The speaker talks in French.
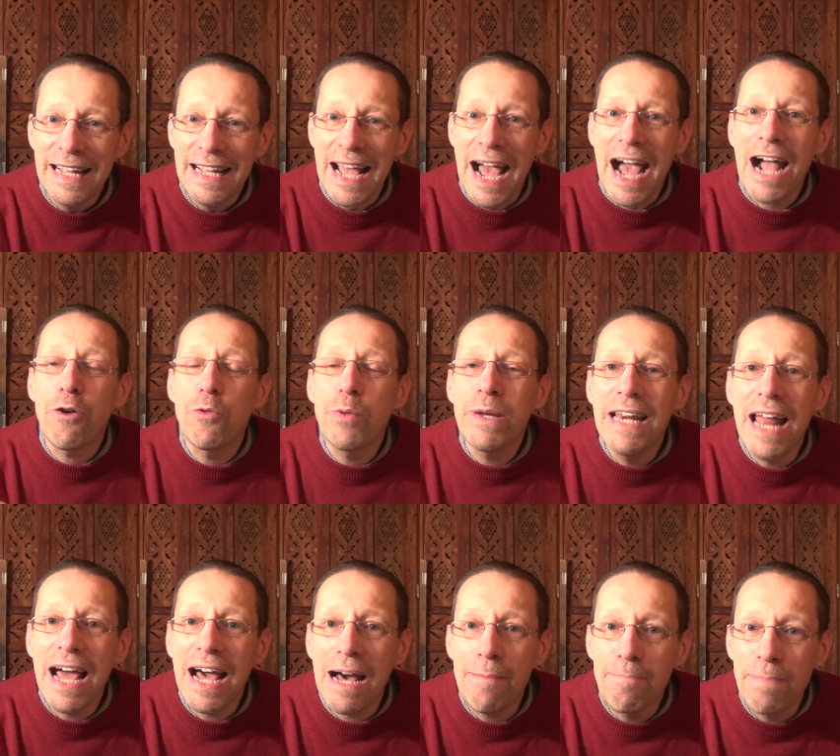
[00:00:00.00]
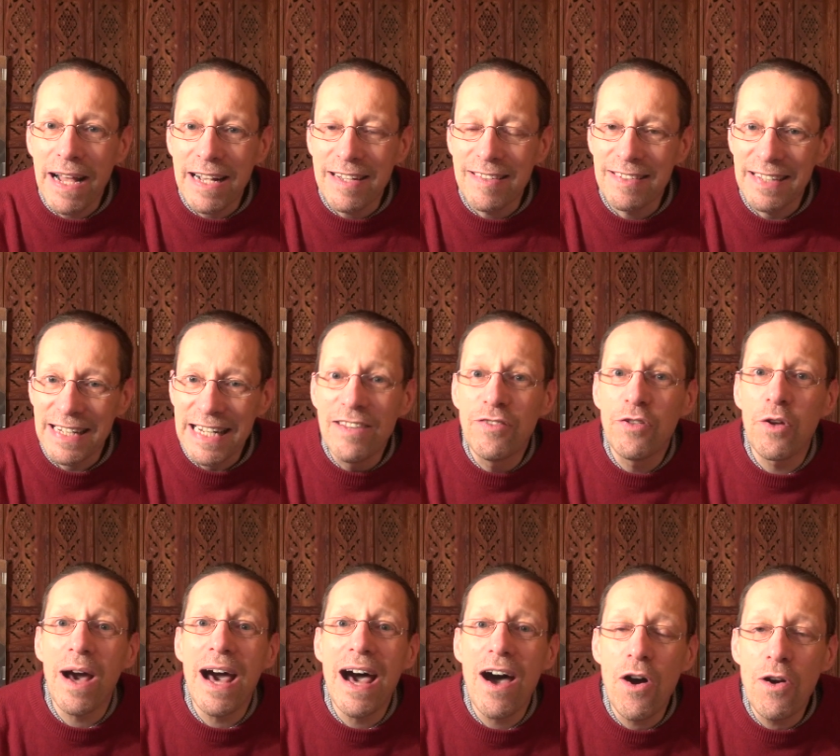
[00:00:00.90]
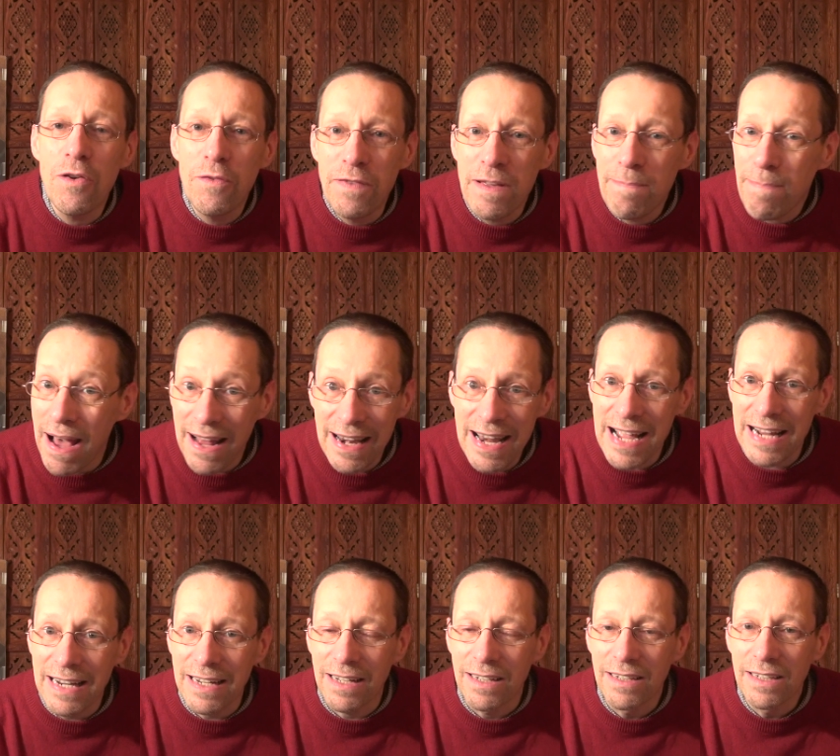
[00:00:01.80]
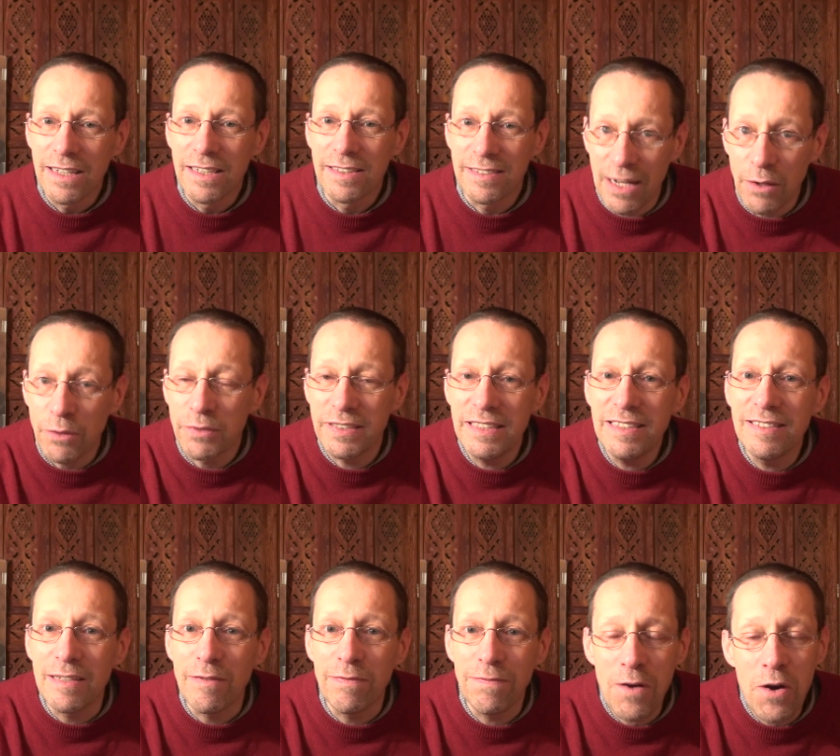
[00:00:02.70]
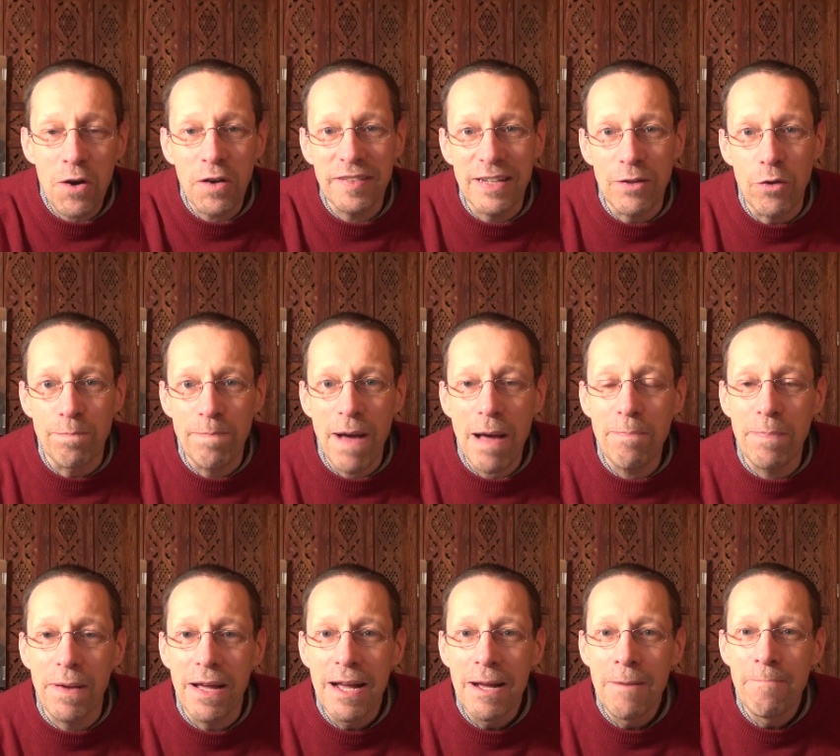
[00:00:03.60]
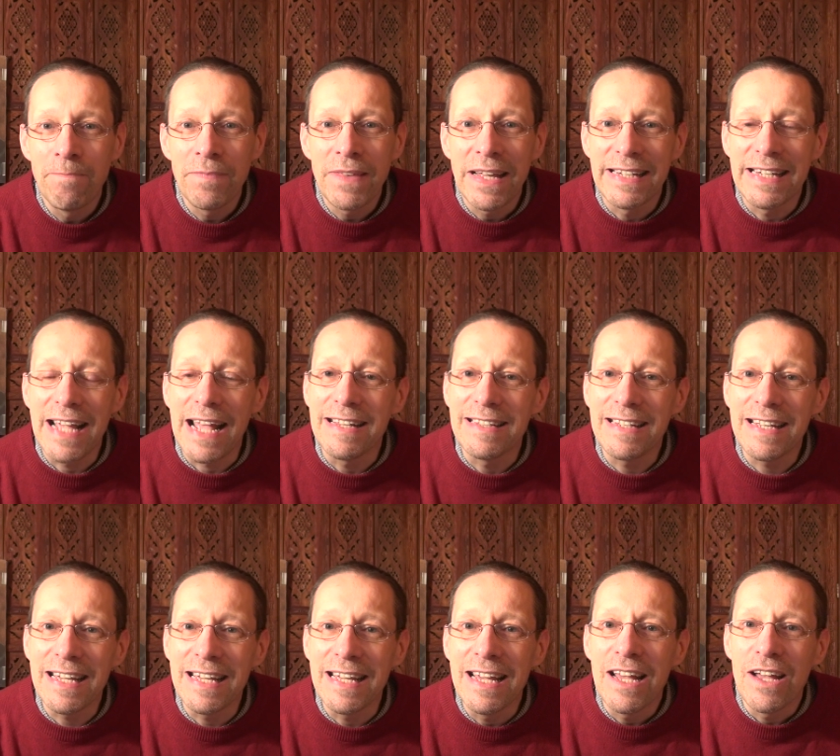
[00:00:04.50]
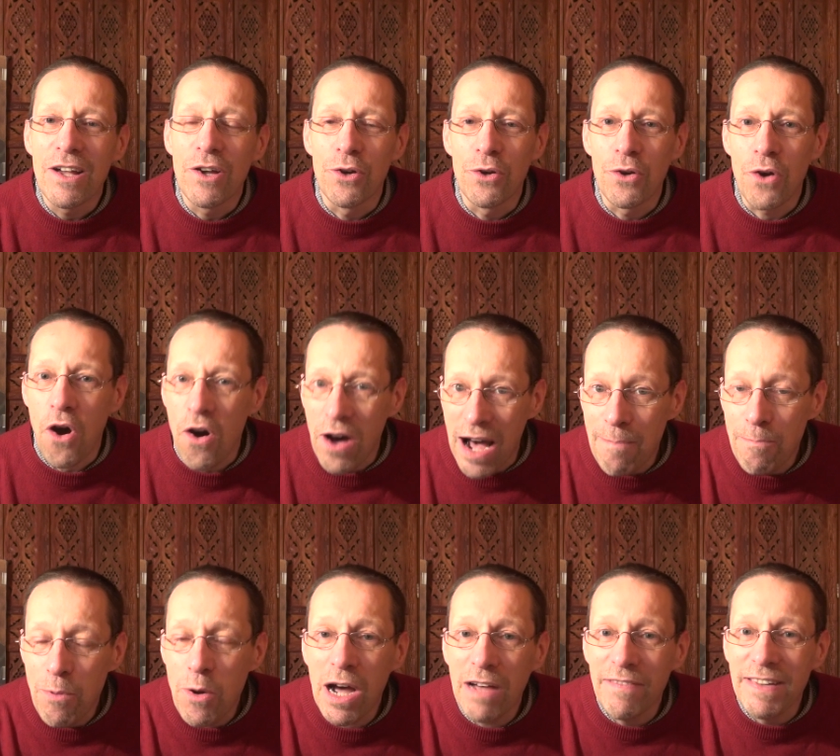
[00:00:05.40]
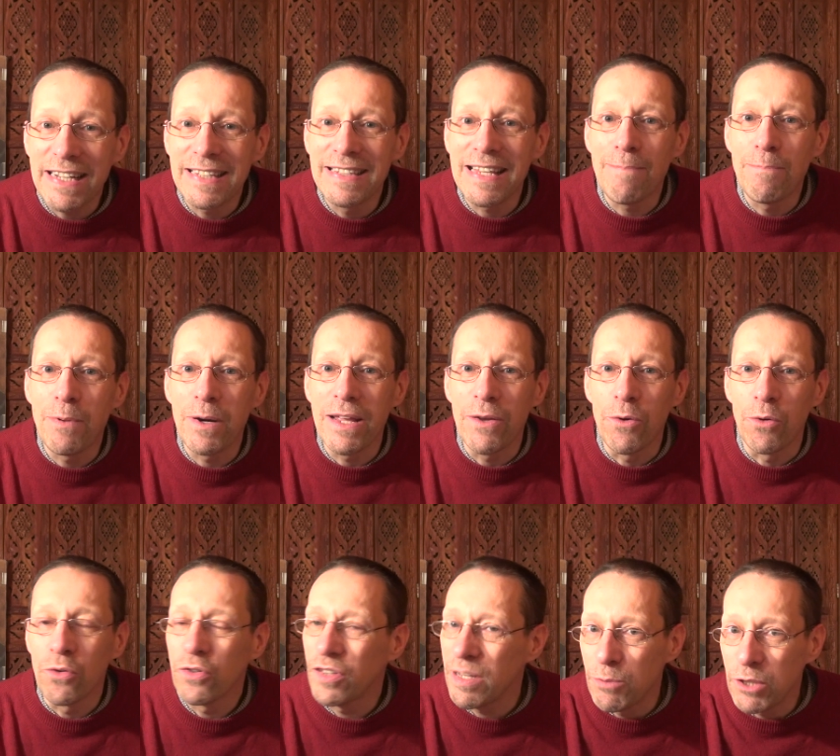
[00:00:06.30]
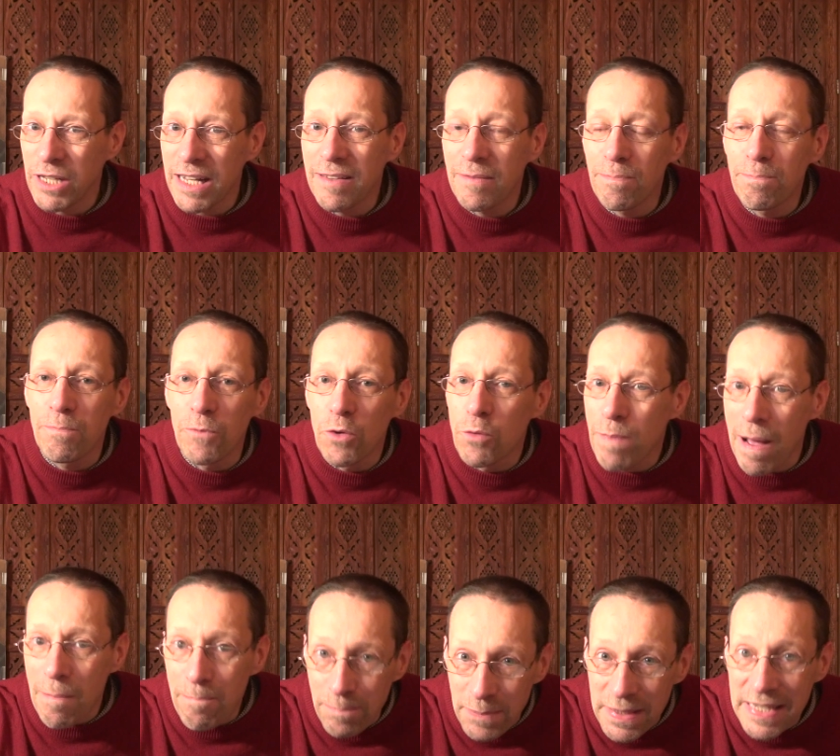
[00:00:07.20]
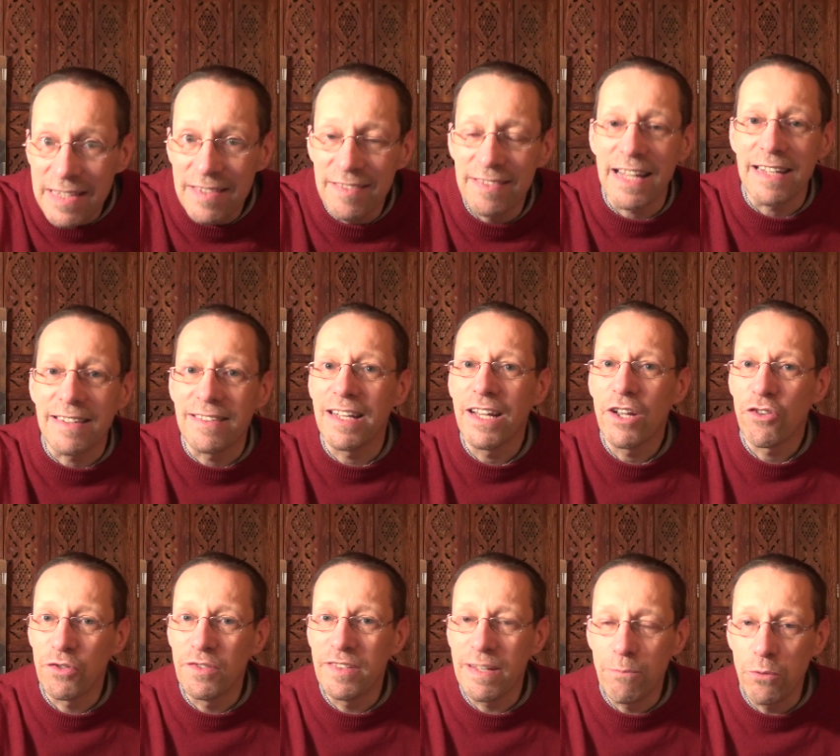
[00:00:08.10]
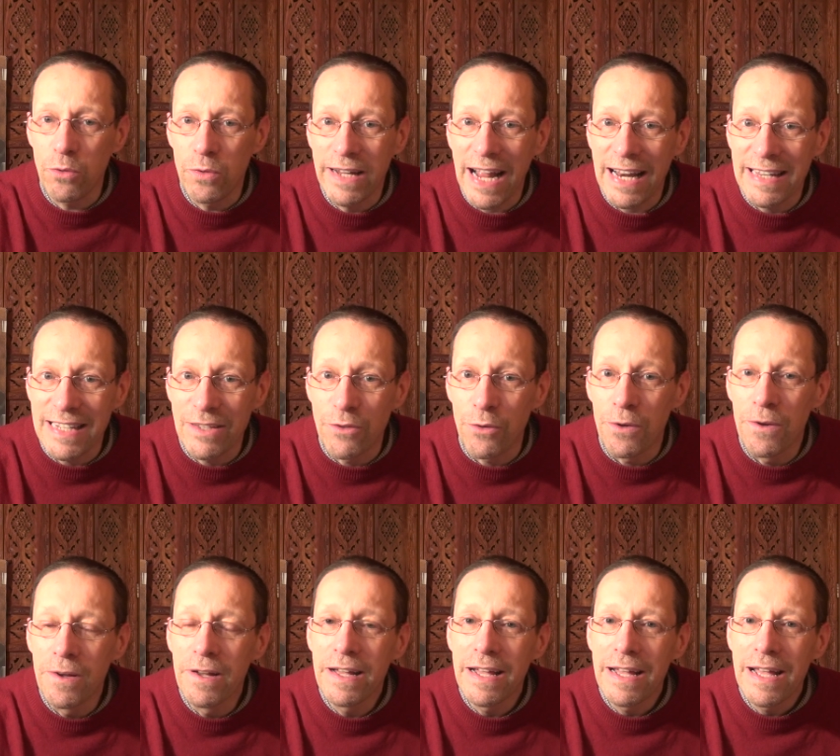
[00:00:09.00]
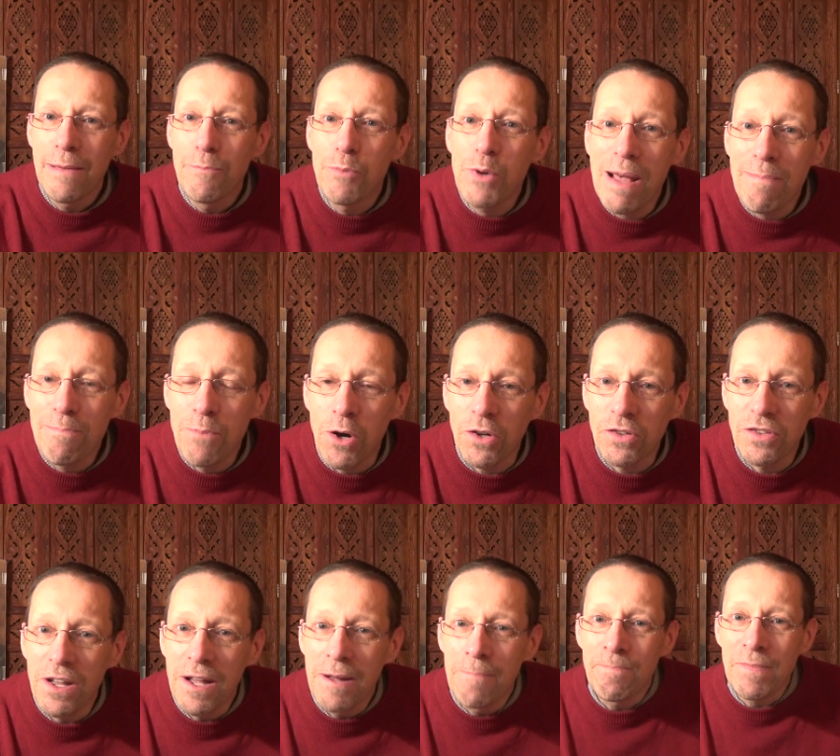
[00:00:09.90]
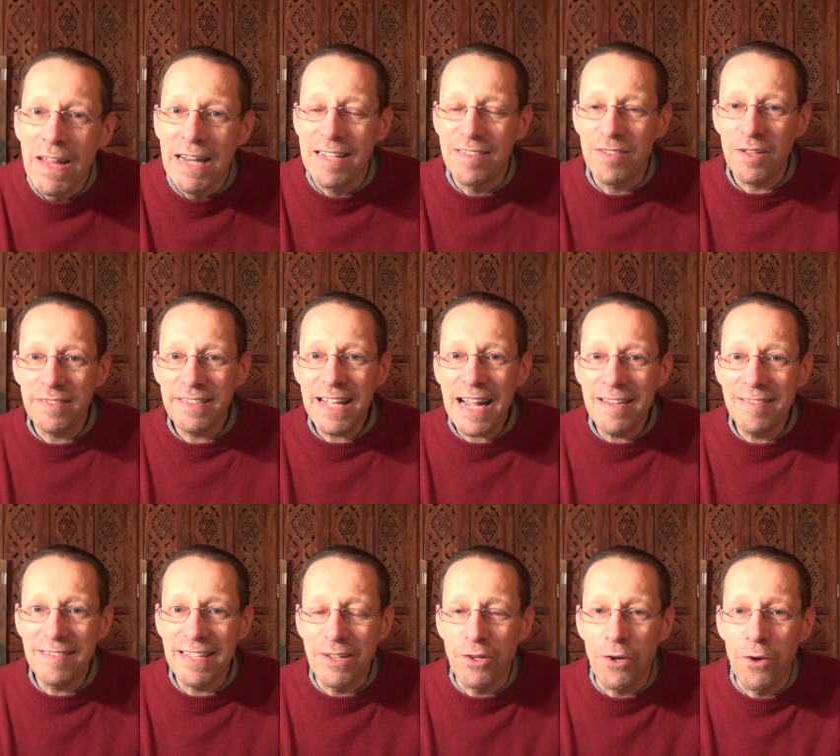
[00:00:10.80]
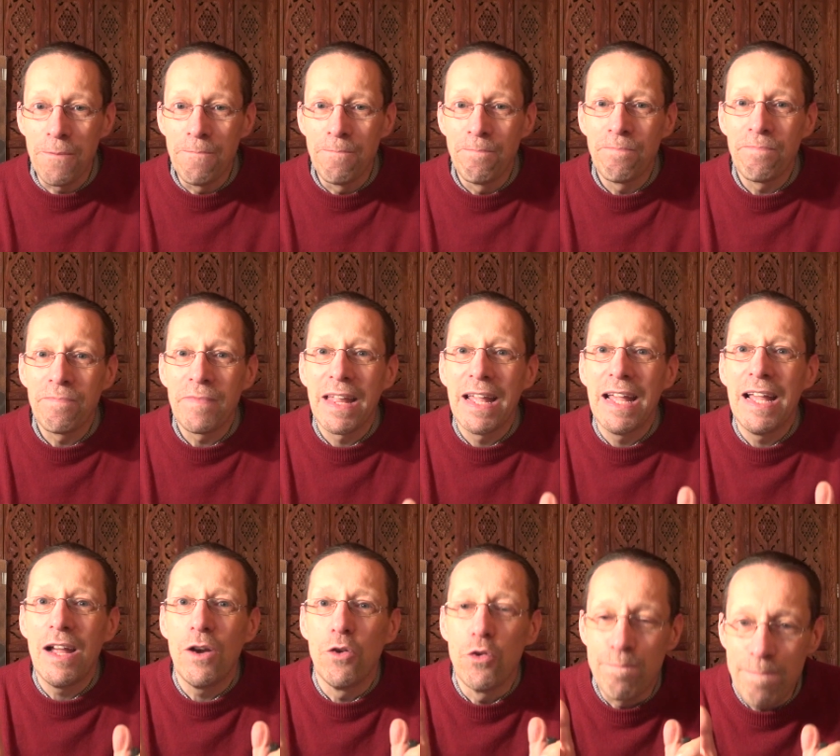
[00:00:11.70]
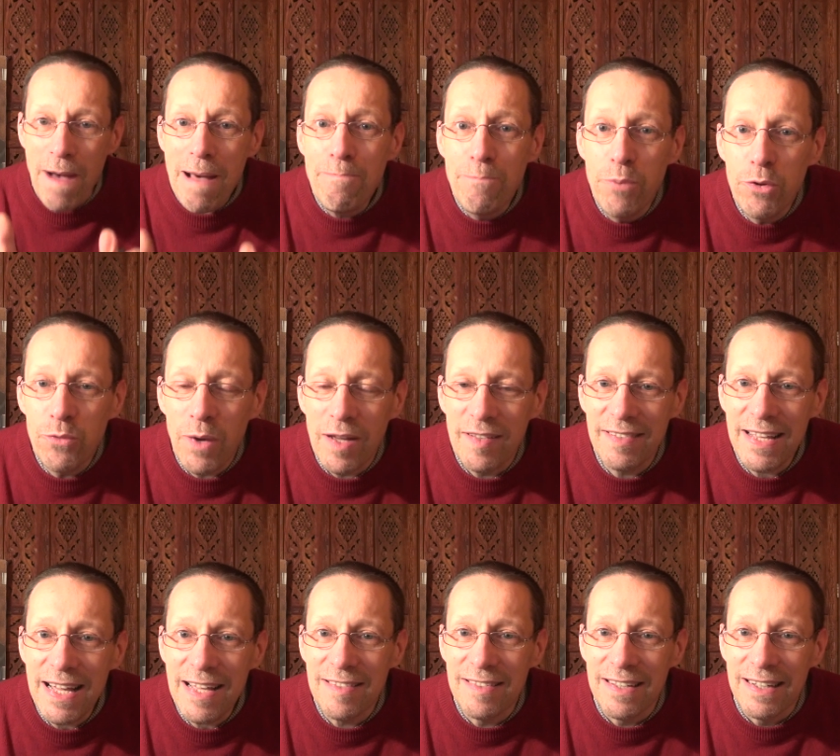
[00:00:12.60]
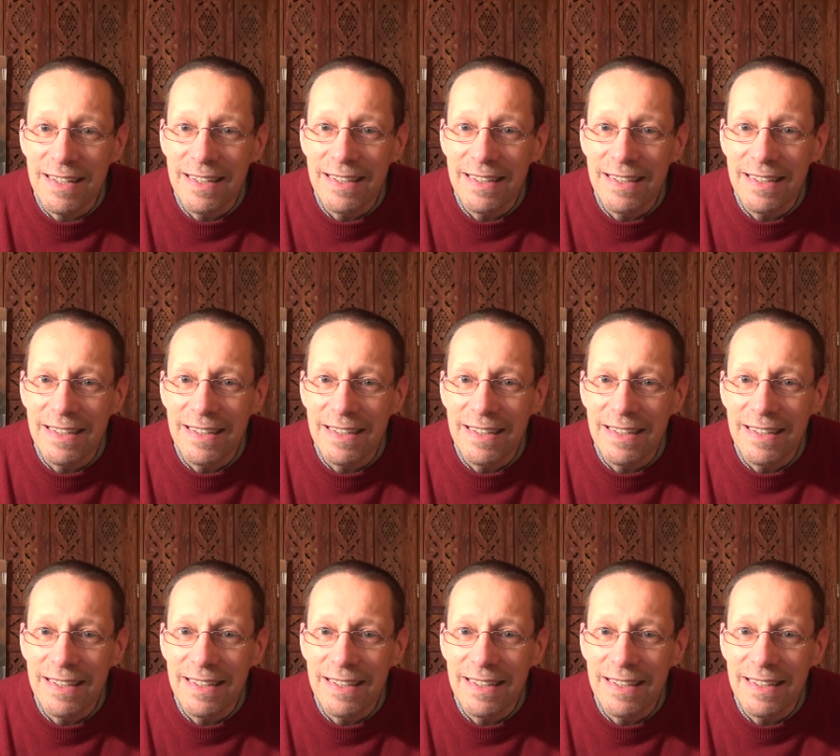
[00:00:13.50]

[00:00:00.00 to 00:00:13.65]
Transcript: Aquila Rapax, il sera enlevé par l'aigle. Ça aussi, c'est fort, c'est le pape qui a été euh, en rapport avec Napoléon. C'est peut-être le pape Pie VII, je ne sais plus lequel des deux. Peu importe. L'essentiel, c'est que le pape Benoît XVI